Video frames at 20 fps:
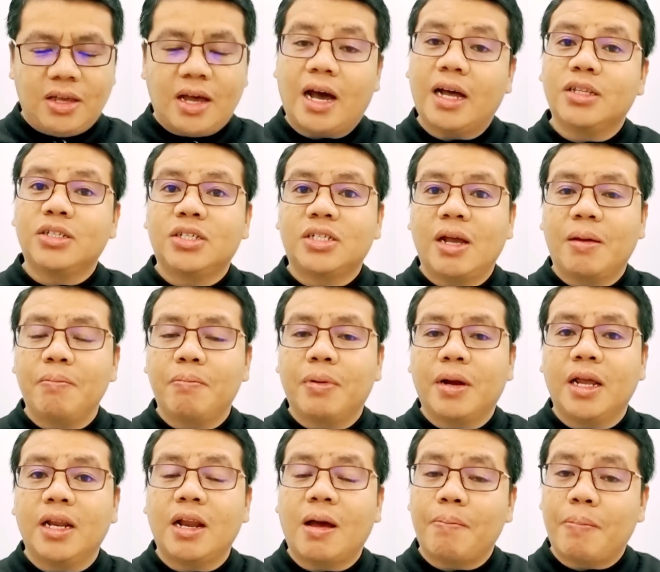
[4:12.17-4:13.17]
At
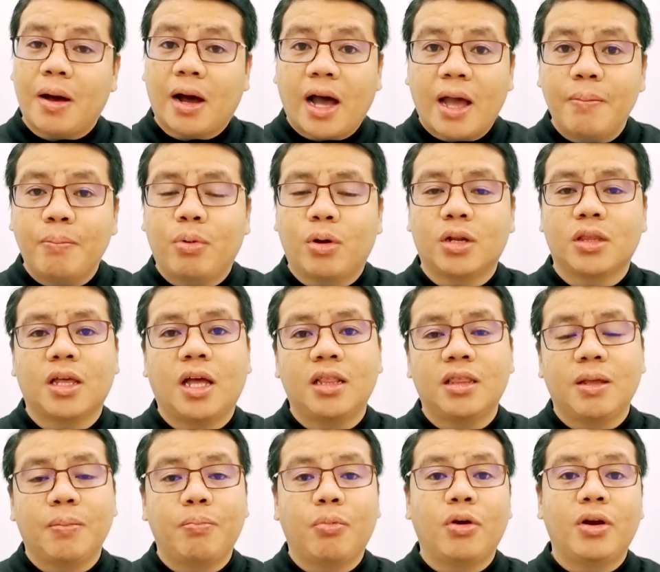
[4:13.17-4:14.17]
syempre,
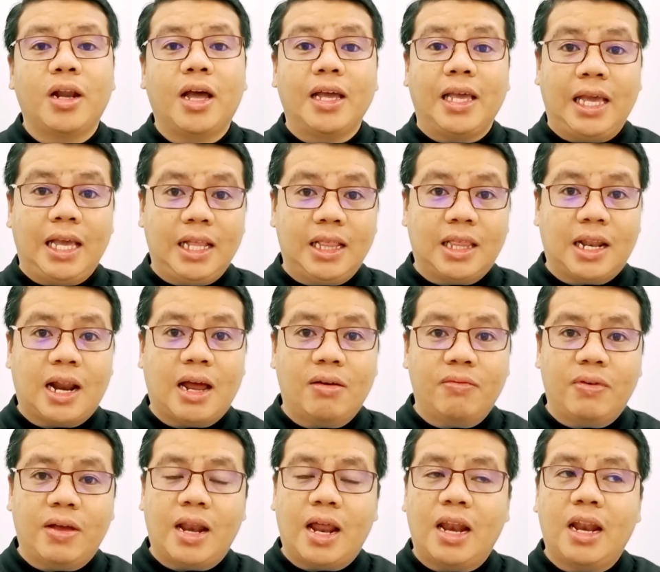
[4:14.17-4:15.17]
napaka-importante po ng e-travel.